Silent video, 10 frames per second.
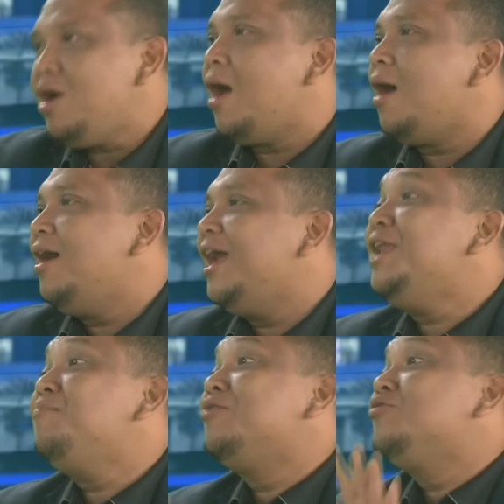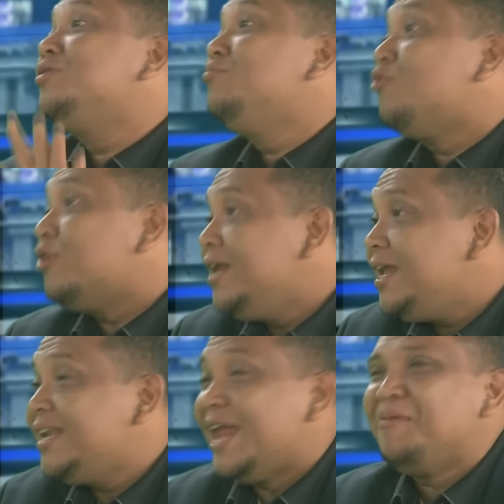Oh enggak, ini Bang Yusril
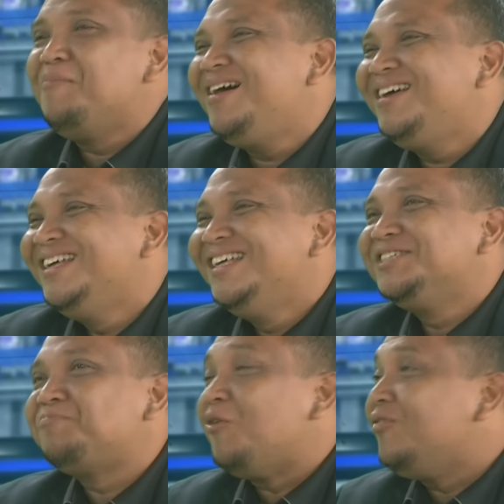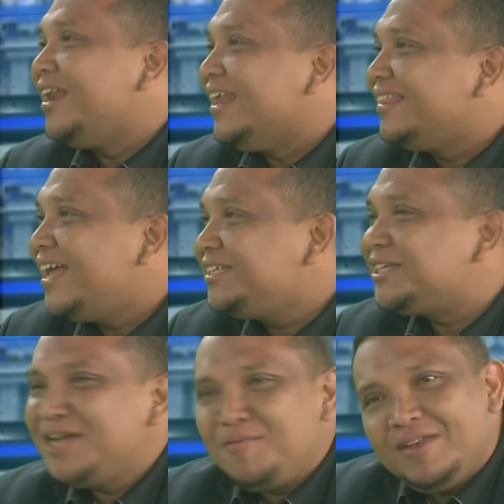murni dan memang
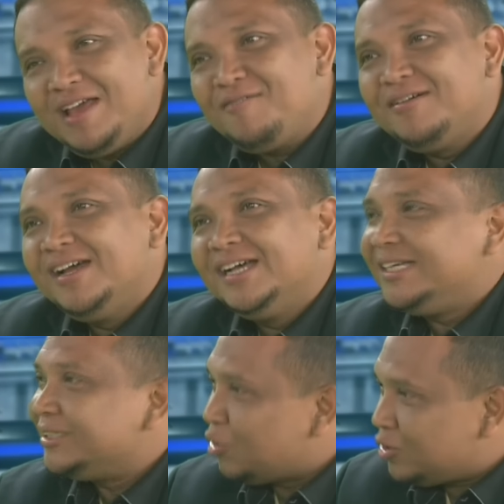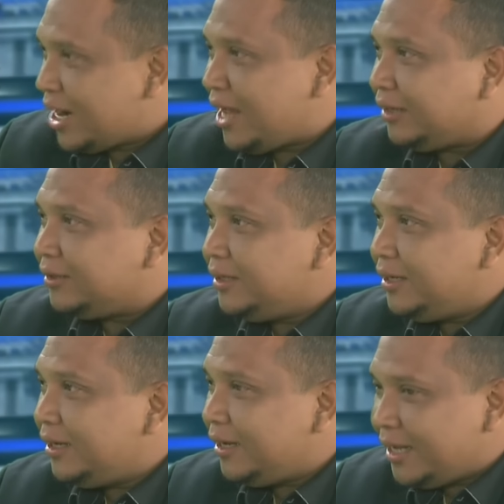spontanitas sehingga beliau terus terang
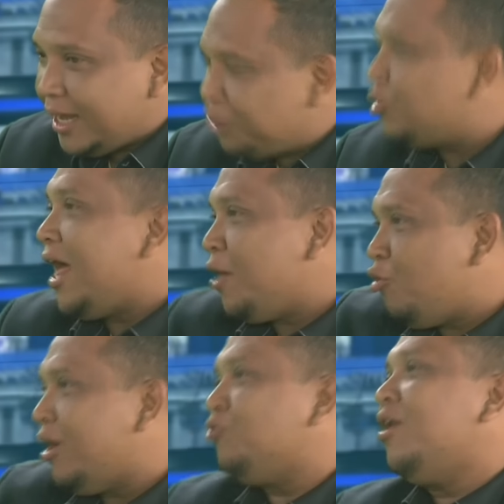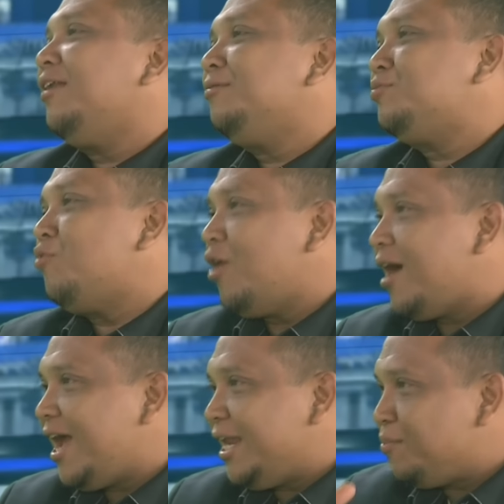ya itulah anugerah Tuhan.
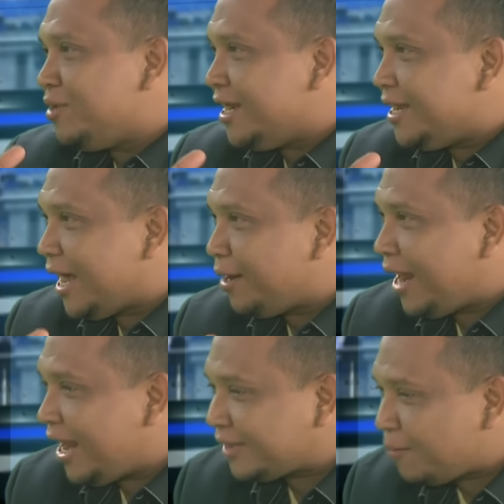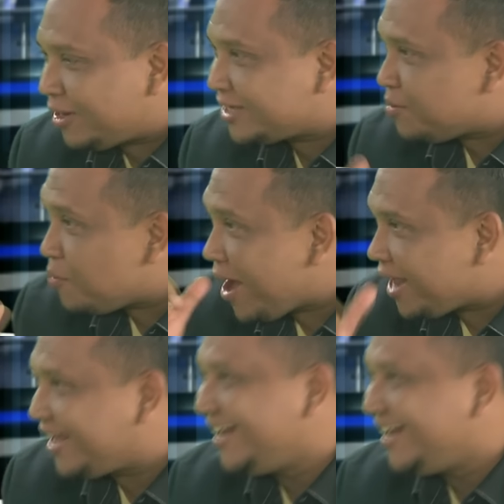Semoga okay. ini menjadikan elektabilitas lebih baik.